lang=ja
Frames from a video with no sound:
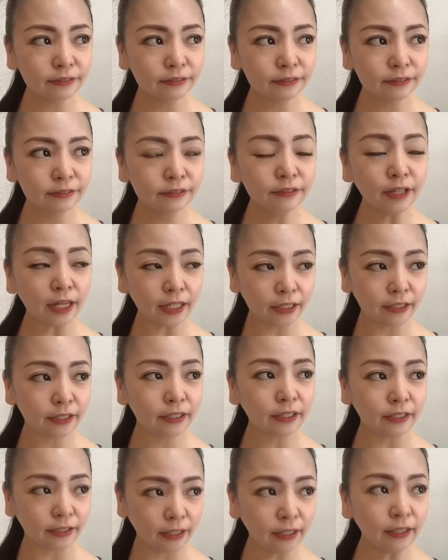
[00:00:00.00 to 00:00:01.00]
ぐらい
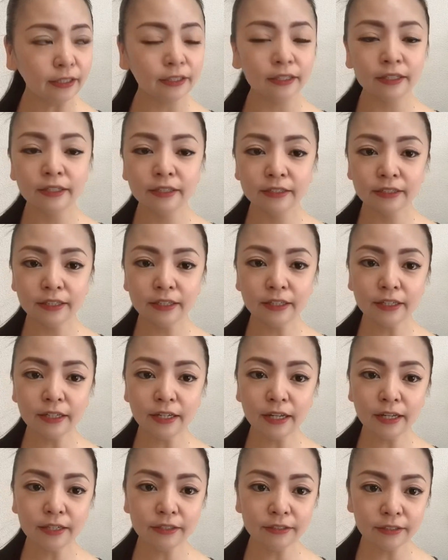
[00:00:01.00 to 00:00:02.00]
かな7
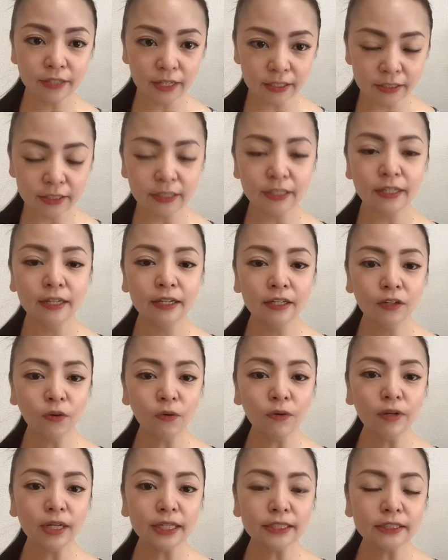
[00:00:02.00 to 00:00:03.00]
年ぐらい
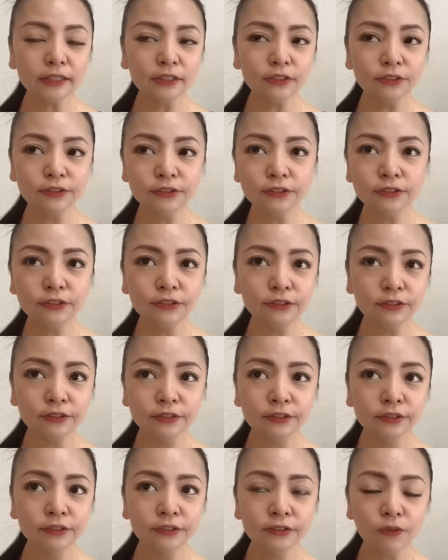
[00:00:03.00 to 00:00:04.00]
婚活
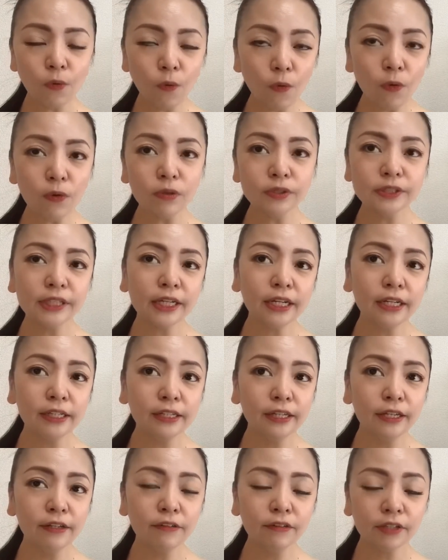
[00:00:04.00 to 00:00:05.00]
をされ
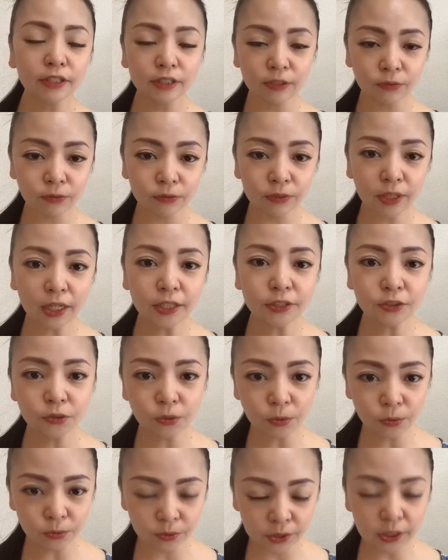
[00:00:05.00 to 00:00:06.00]
ている方を対
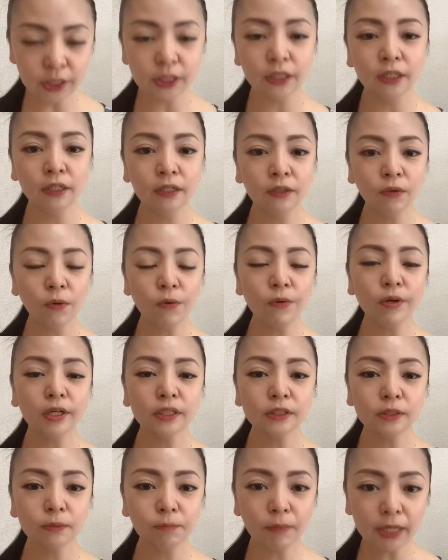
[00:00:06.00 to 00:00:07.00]
象に婚
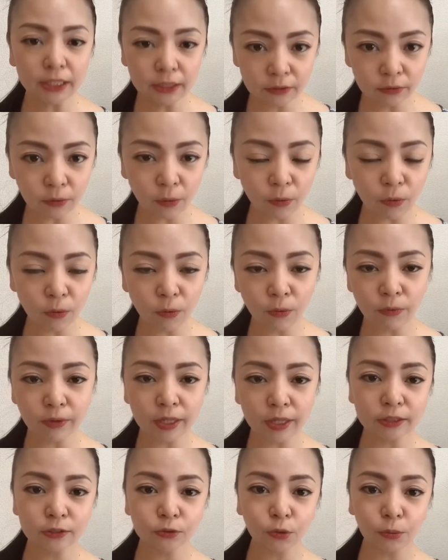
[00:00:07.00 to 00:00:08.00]
活マインド婚
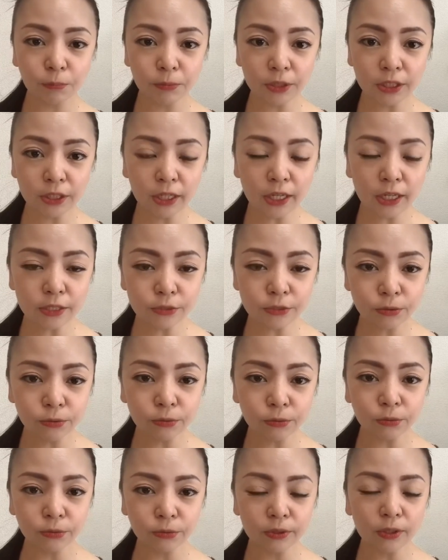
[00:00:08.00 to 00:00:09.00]
活コミュニケーション
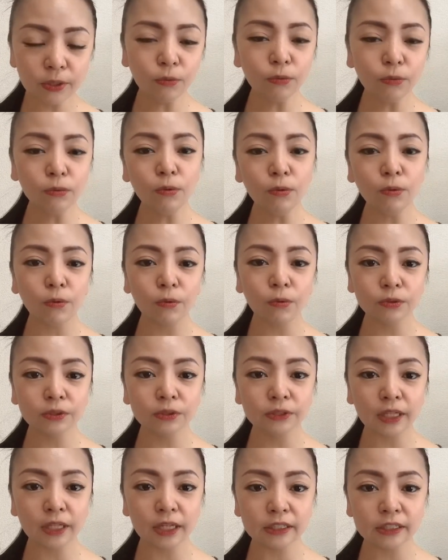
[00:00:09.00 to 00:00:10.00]
といったことをお
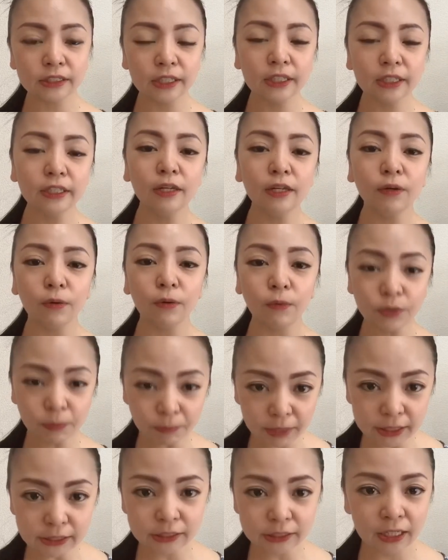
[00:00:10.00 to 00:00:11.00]
伝えしてきており
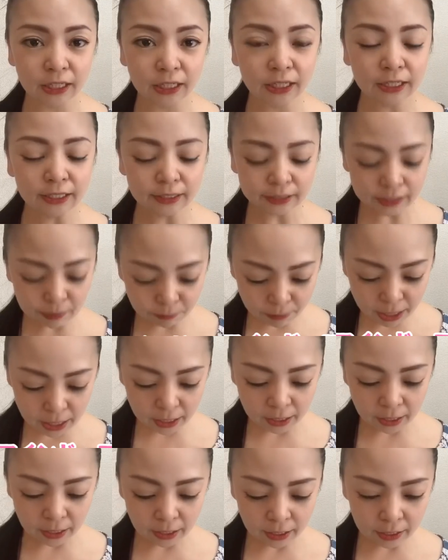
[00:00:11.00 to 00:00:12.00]
ますでまあ
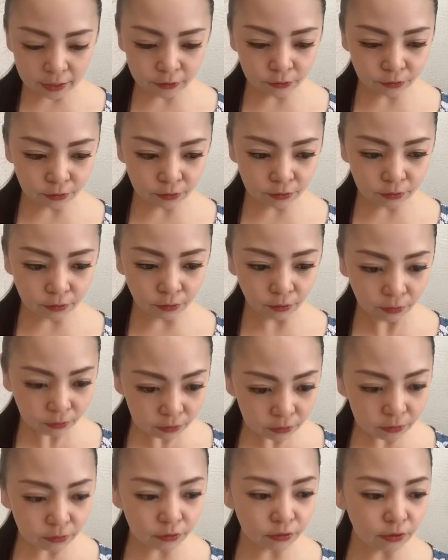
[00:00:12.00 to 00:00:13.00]
あの本
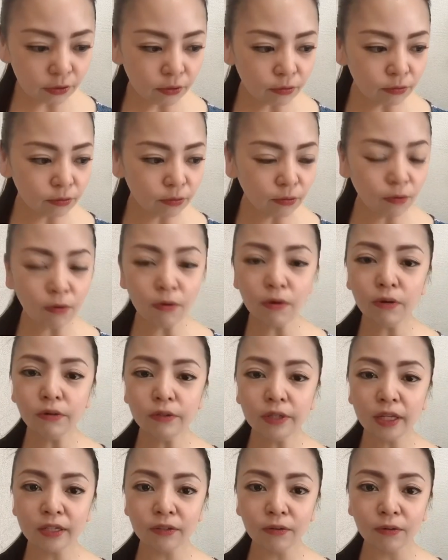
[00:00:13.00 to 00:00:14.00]
当にこの
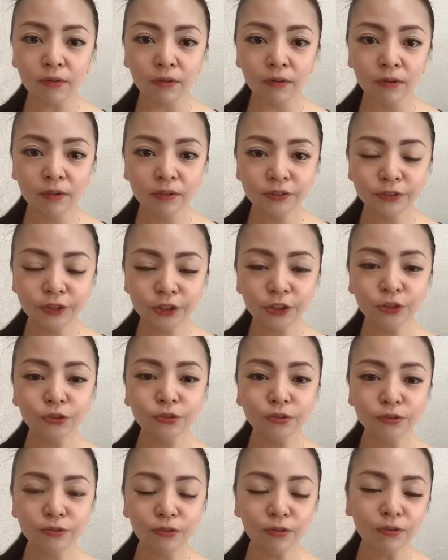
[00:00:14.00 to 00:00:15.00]
コロナの自
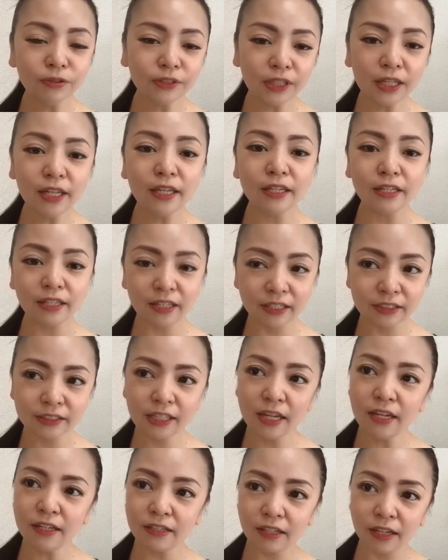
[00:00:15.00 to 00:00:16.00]
粛のせいでせ
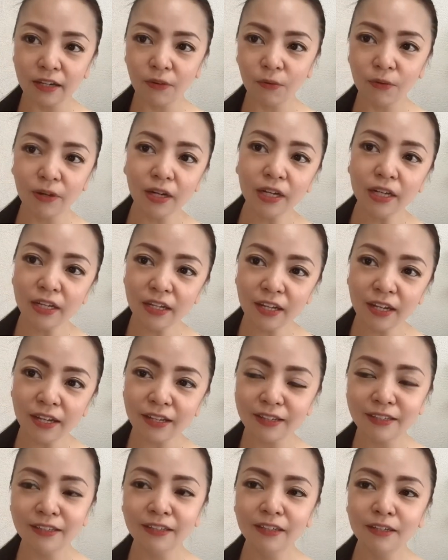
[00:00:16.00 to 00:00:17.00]
いでおかげで、
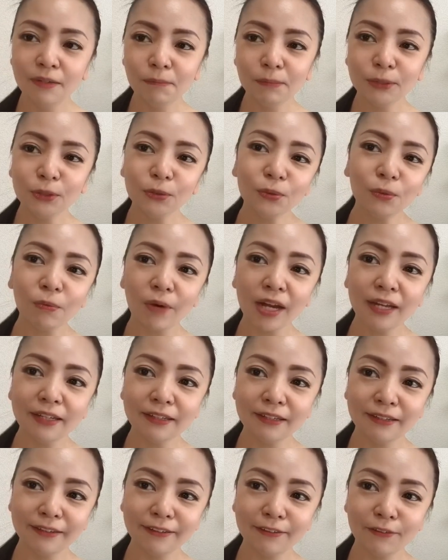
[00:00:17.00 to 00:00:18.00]
まあ、ちょっとわかん
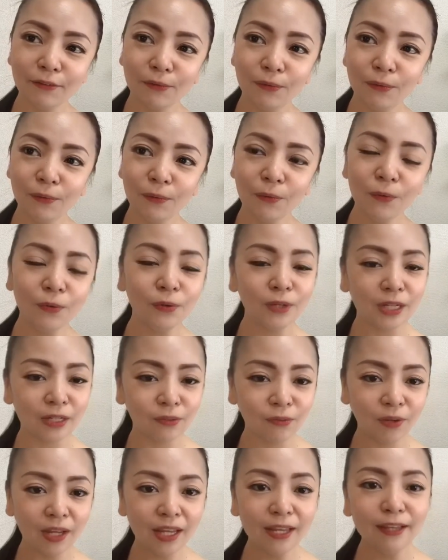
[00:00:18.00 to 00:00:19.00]
ないけどコロナ
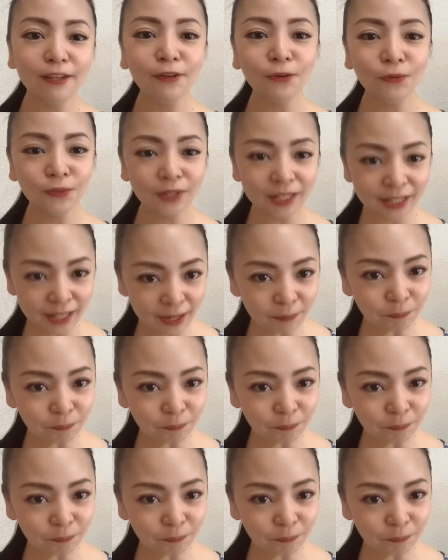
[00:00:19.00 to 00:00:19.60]
の影響でね